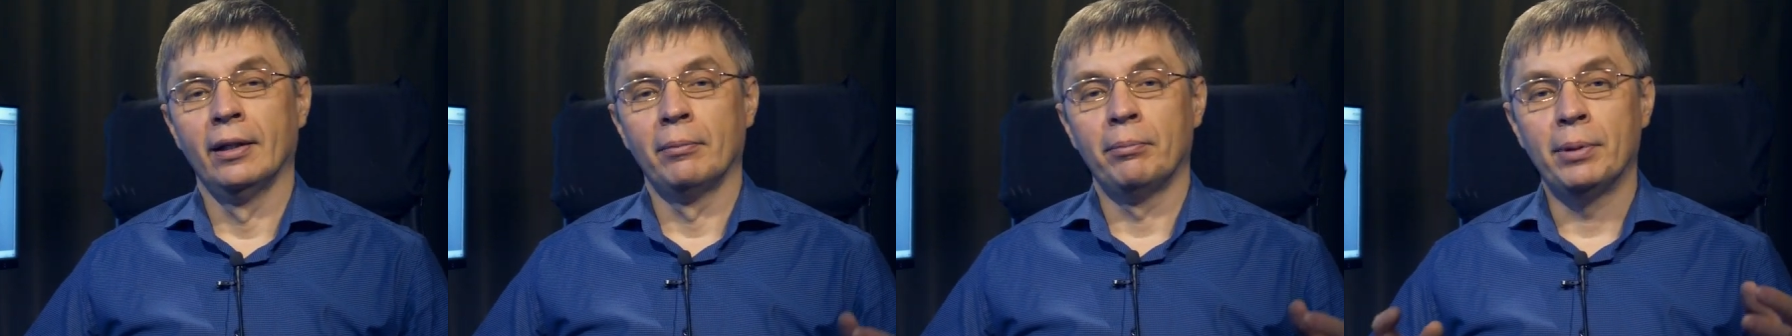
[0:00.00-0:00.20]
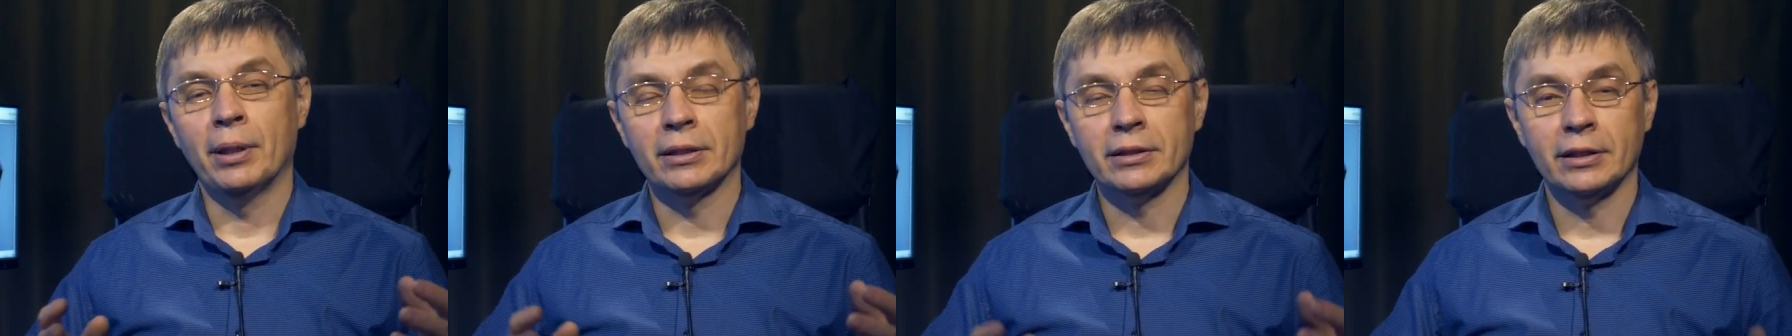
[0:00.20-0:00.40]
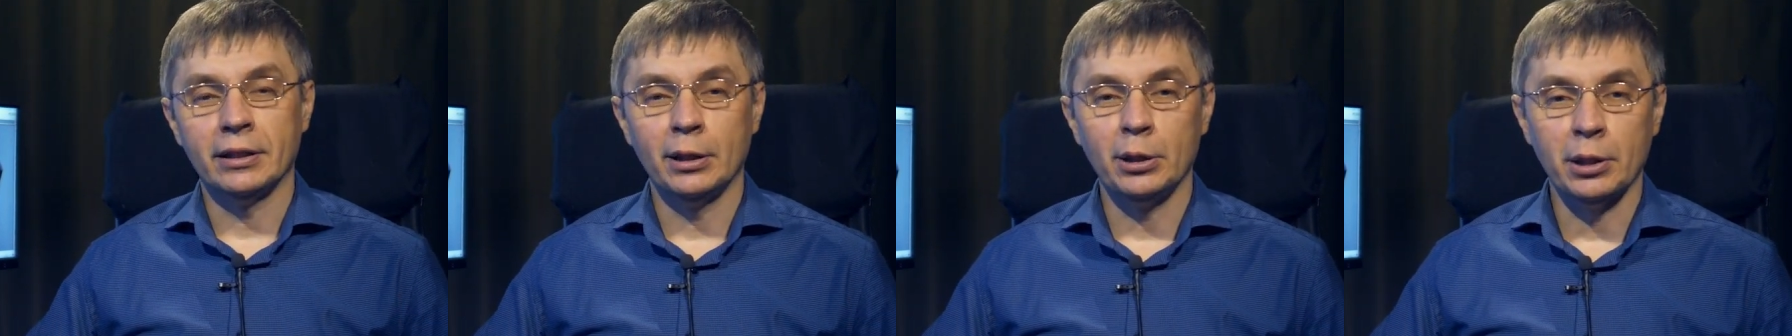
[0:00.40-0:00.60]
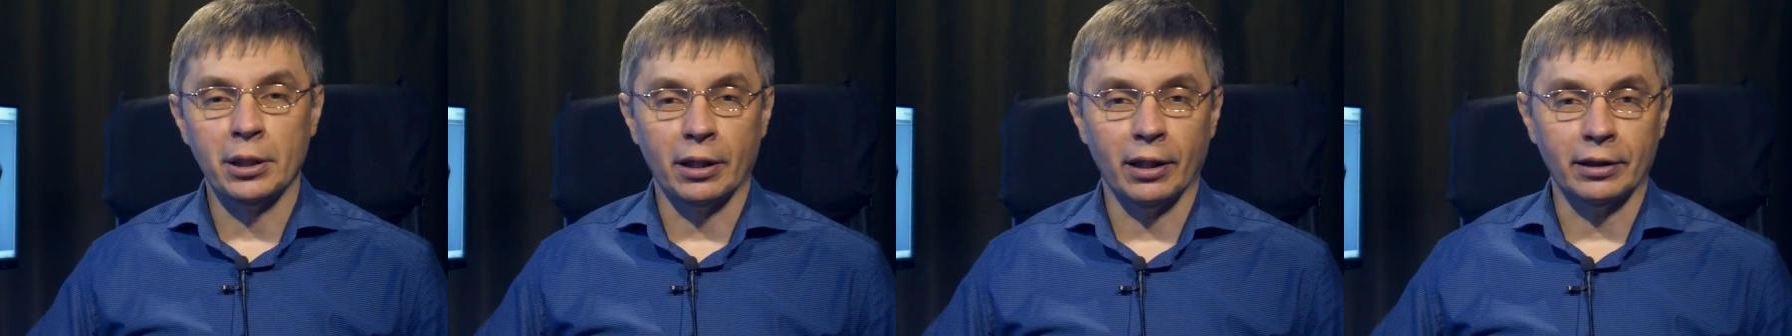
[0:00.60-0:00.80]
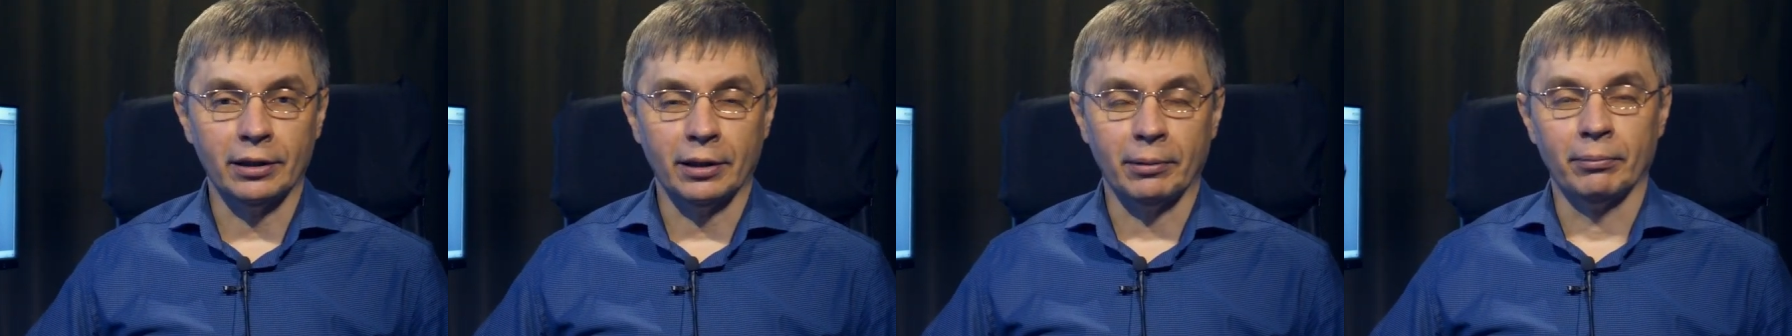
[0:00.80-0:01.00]

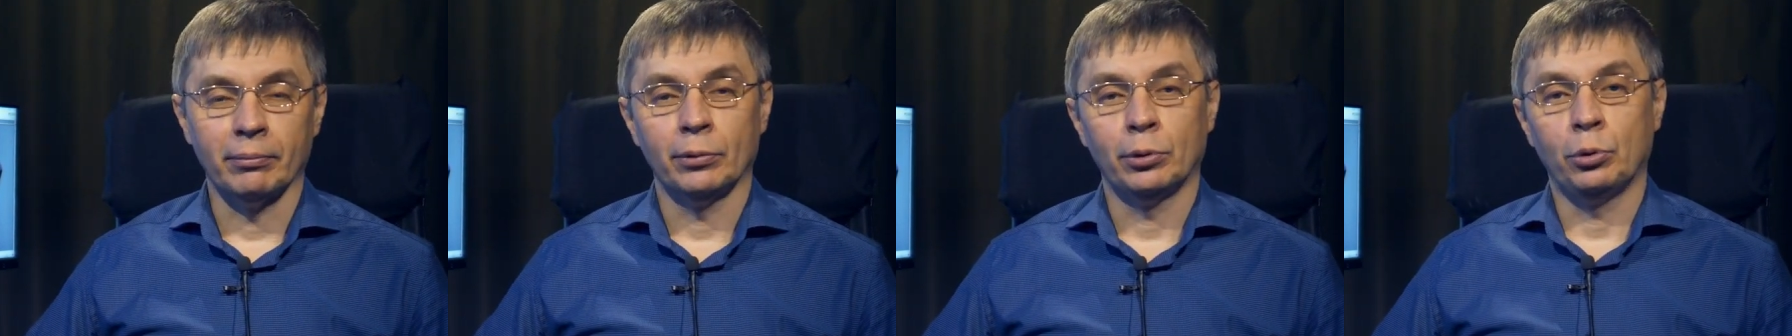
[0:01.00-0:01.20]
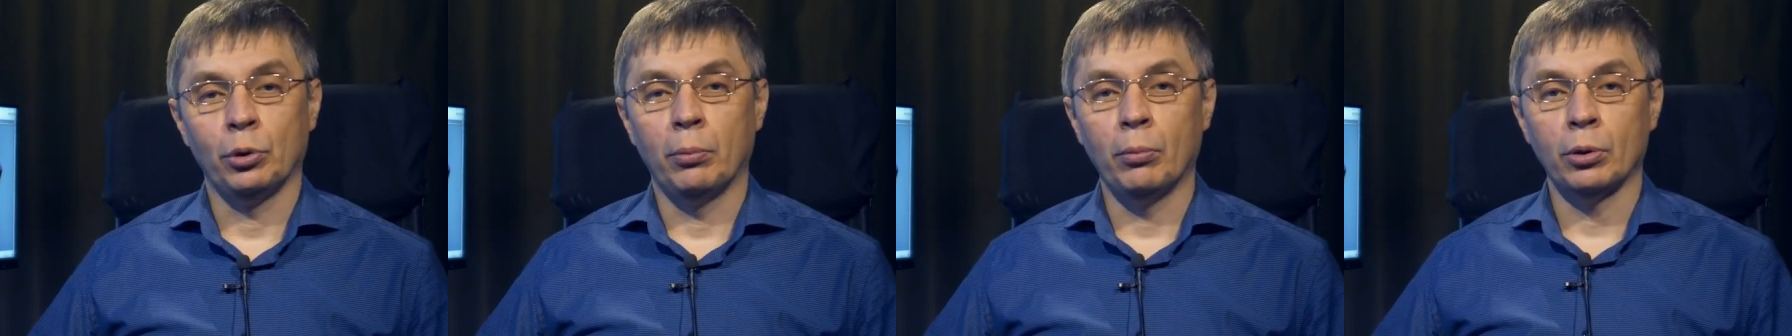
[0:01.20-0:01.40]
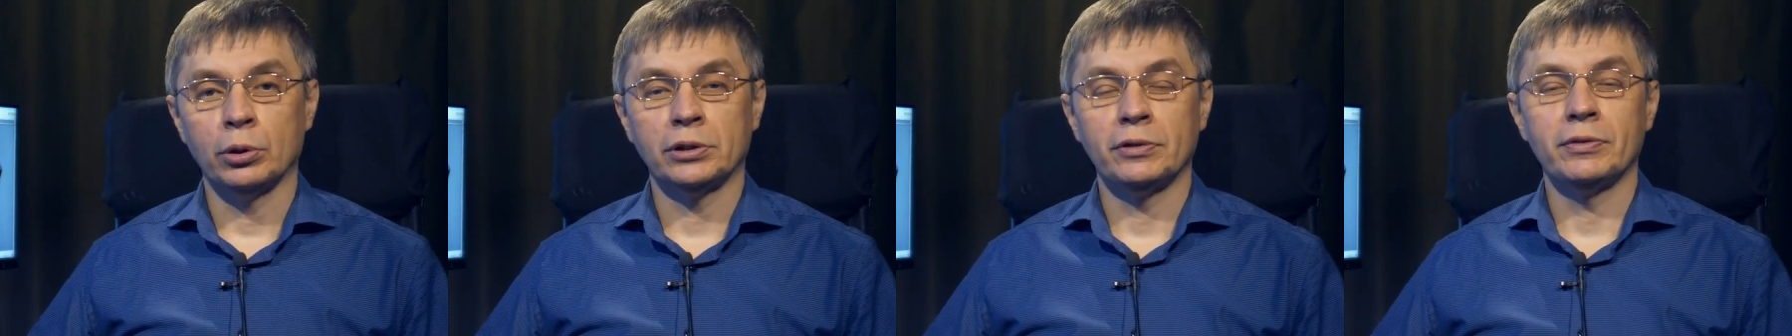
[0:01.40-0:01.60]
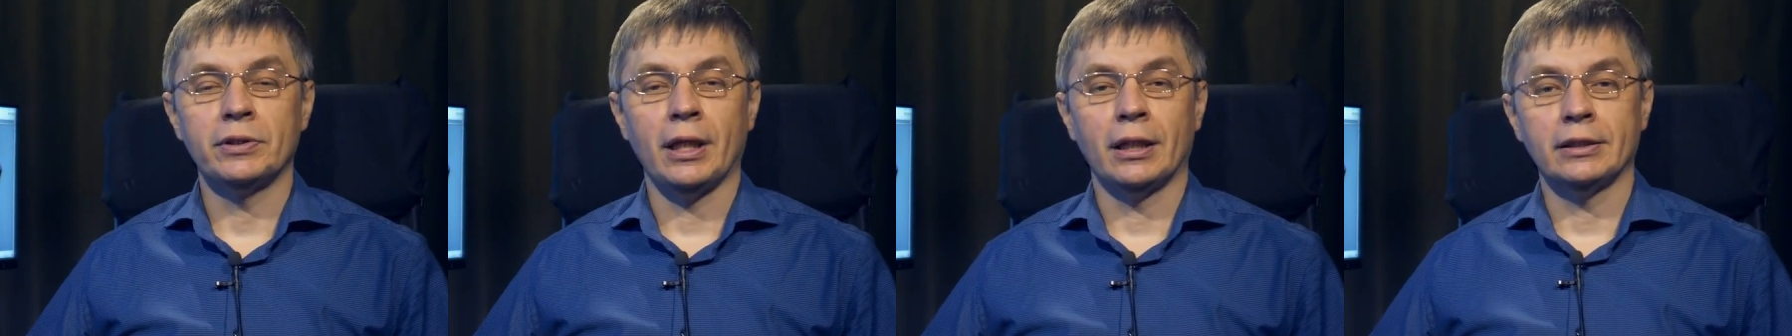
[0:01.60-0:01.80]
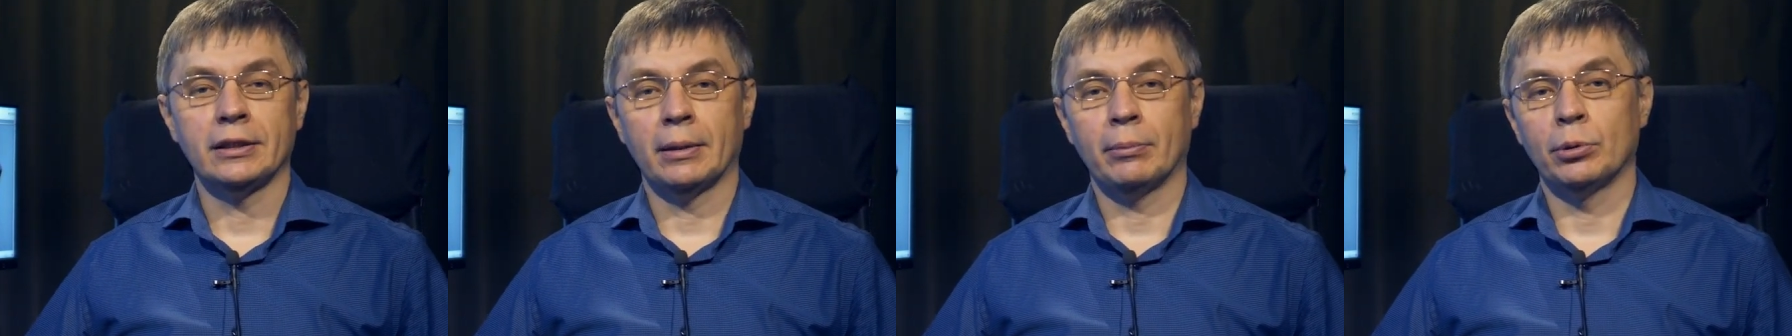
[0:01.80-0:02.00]
бензогенератором, то можно
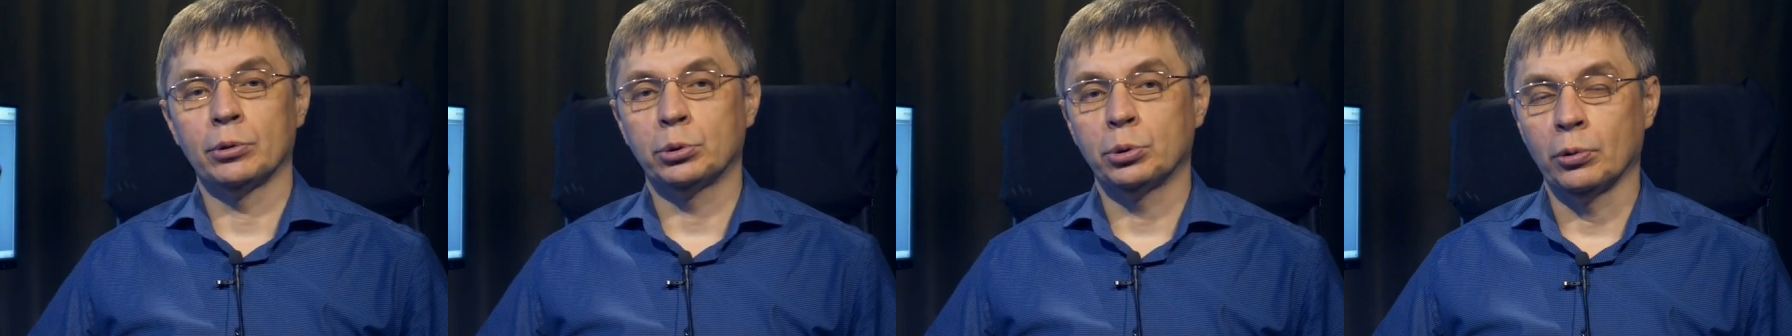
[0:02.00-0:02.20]
взять с собой